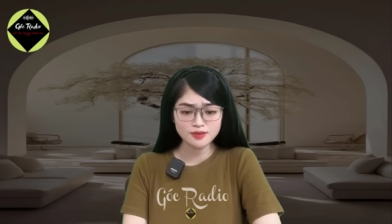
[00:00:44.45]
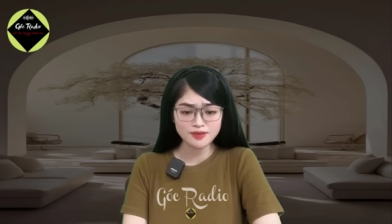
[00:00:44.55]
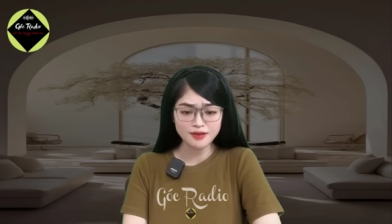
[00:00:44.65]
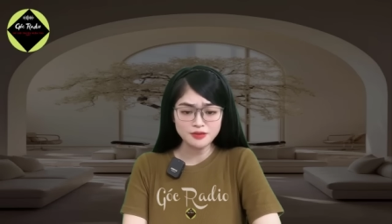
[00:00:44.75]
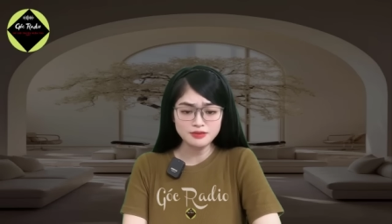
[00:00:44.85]

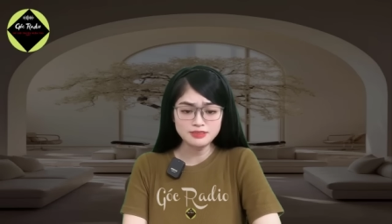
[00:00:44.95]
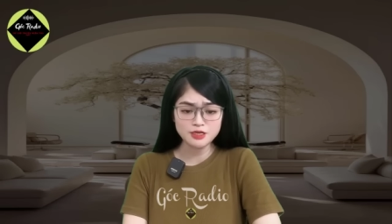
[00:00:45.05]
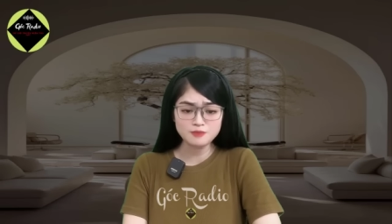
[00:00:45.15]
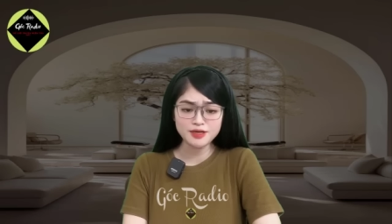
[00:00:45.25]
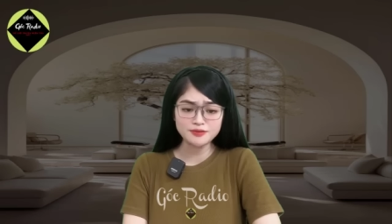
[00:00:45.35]
Tất cả những
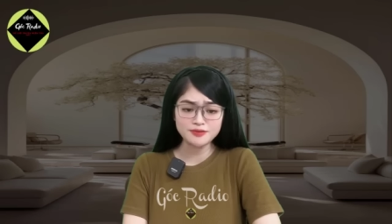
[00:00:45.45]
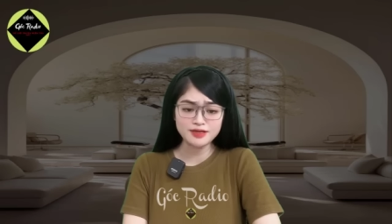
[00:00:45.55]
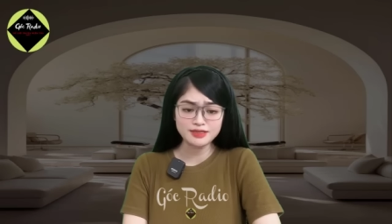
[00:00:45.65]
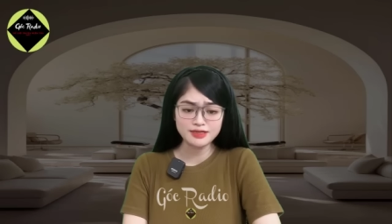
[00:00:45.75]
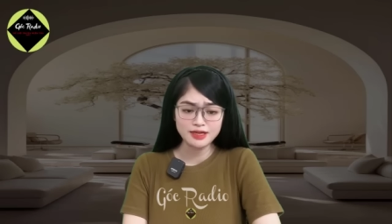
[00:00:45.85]
người có mặt ở
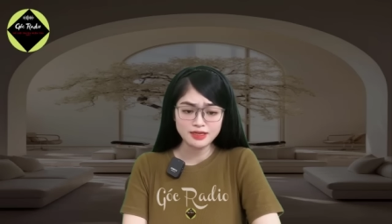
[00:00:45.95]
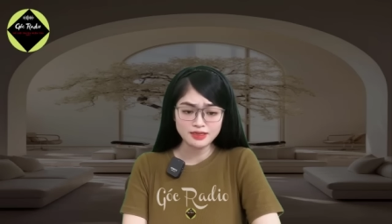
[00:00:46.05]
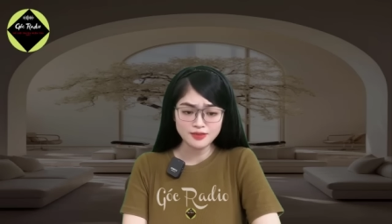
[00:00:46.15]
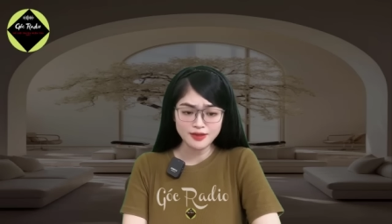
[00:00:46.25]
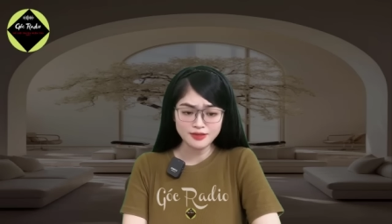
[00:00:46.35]
đây
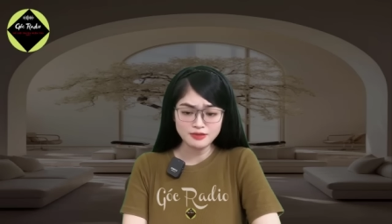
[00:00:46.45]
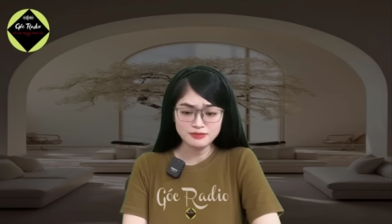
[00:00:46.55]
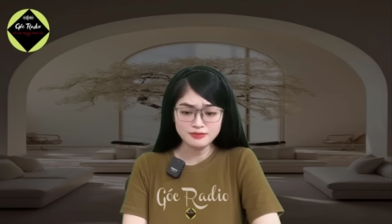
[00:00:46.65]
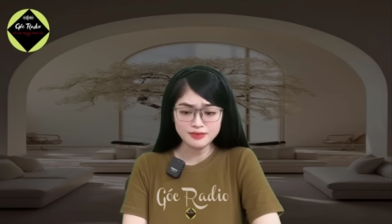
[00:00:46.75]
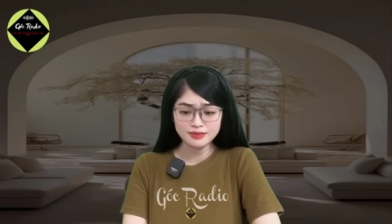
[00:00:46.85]
đều là
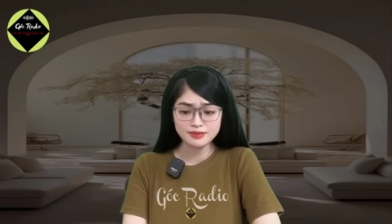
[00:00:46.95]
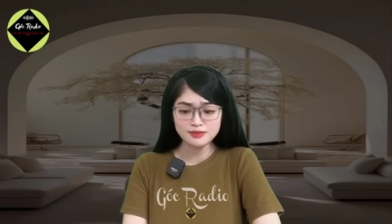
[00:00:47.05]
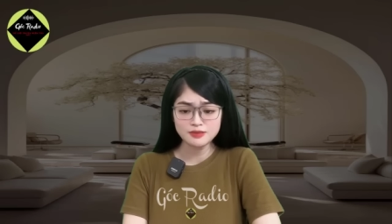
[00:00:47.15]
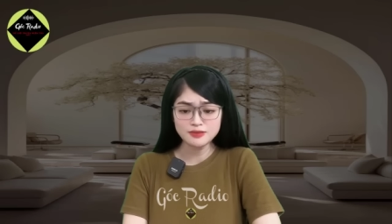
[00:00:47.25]
những người